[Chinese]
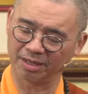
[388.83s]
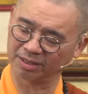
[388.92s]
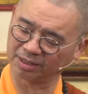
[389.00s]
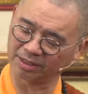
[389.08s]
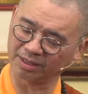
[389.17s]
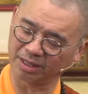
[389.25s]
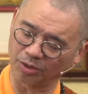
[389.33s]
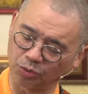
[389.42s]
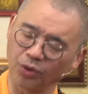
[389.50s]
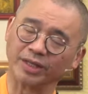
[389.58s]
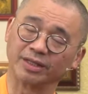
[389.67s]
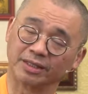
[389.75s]
是那个
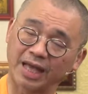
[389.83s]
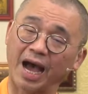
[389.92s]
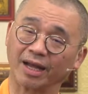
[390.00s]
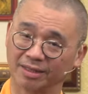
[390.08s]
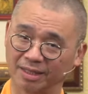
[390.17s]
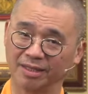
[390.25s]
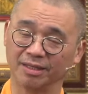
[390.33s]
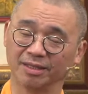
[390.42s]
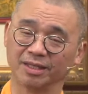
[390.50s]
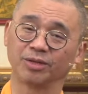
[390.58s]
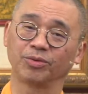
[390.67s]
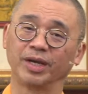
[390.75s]
怨的大敌，
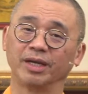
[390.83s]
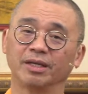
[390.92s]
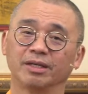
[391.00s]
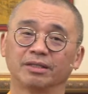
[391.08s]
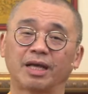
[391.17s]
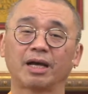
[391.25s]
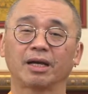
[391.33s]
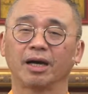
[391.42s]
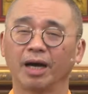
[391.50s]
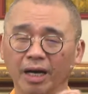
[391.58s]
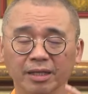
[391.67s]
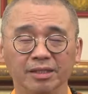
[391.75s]
因为它
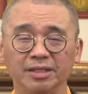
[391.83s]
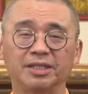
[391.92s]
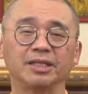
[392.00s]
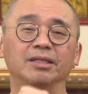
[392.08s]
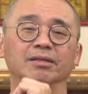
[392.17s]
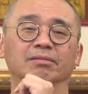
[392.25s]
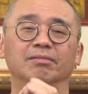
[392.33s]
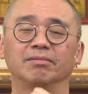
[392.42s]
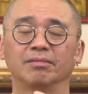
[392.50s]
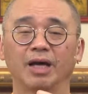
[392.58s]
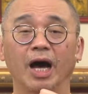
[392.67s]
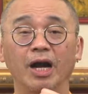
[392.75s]
很近，
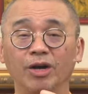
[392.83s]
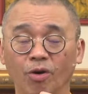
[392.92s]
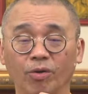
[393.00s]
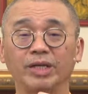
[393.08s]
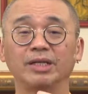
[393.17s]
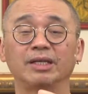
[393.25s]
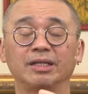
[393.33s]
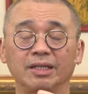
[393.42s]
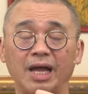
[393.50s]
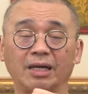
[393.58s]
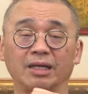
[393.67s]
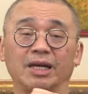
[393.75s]
很容易
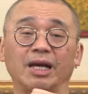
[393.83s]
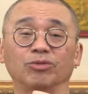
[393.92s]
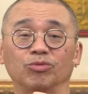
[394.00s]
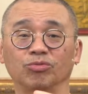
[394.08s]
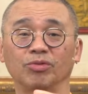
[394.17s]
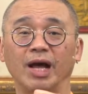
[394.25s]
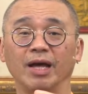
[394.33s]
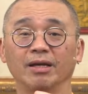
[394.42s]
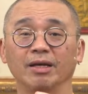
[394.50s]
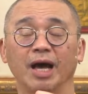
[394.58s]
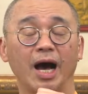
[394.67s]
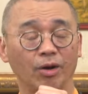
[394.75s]
让你看出来，
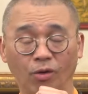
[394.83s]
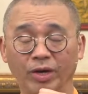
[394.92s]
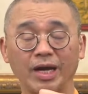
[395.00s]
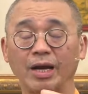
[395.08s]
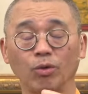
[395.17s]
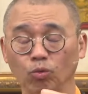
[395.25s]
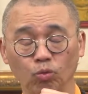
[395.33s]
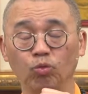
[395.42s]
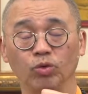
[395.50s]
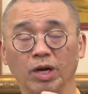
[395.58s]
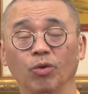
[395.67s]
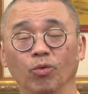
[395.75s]
很容易让你
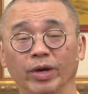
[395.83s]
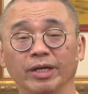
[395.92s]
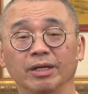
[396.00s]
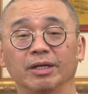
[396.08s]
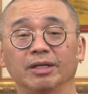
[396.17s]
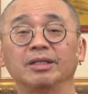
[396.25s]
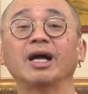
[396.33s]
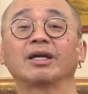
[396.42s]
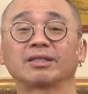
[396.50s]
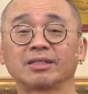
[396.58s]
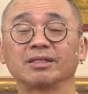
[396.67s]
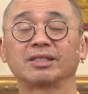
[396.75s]
误认为那
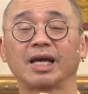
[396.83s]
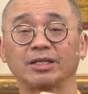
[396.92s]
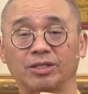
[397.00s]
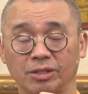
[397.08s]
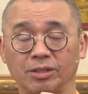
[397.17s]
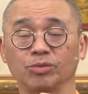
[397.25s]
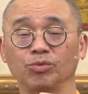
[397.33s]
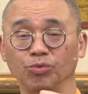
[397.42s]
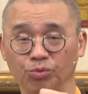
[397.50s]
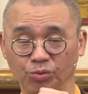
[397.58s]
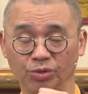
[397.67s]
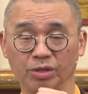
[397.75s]
是在施于
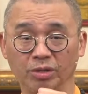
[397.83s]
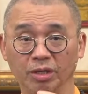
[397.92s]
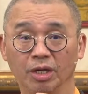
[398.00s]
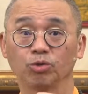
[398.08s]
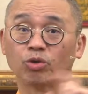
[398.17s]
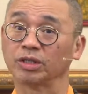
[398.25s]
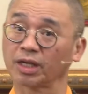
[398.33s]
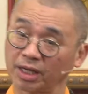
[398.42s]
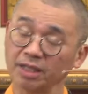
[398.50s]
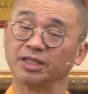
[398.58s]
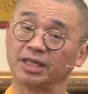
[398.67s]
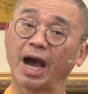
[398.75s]
娱乐，所以这
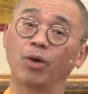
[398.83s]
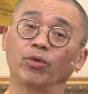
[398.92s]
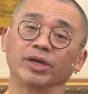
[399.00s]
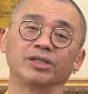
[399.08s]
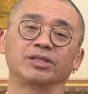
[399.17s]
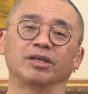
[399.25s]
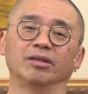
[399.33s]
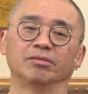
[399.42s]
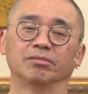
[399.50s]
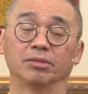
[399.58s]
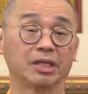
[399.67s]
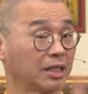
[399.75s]
更加危险。
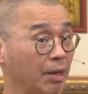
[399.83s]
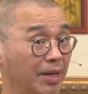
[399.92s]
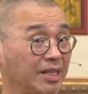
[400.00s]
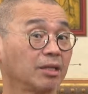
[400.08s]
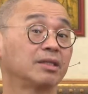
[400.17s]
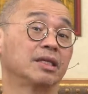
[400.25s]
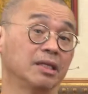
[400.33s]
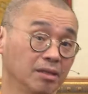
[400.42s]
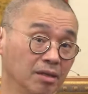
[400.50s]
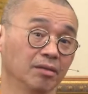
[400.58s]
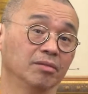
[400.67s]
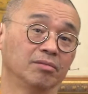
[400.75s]
你看他把它当敌
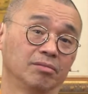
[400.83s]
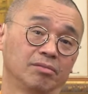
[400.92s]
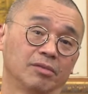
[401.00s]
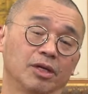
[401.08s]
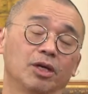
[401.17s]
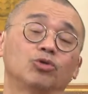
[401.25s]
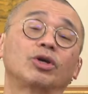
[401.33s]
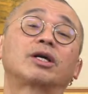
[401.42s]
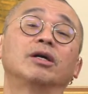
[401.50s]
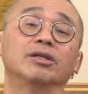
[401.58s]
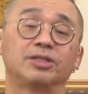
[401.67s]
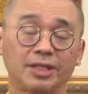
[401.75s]
人，所以
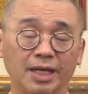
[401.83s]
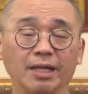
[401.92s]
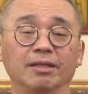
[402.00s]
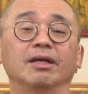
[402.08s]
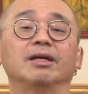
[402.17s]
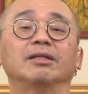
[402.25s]
可见。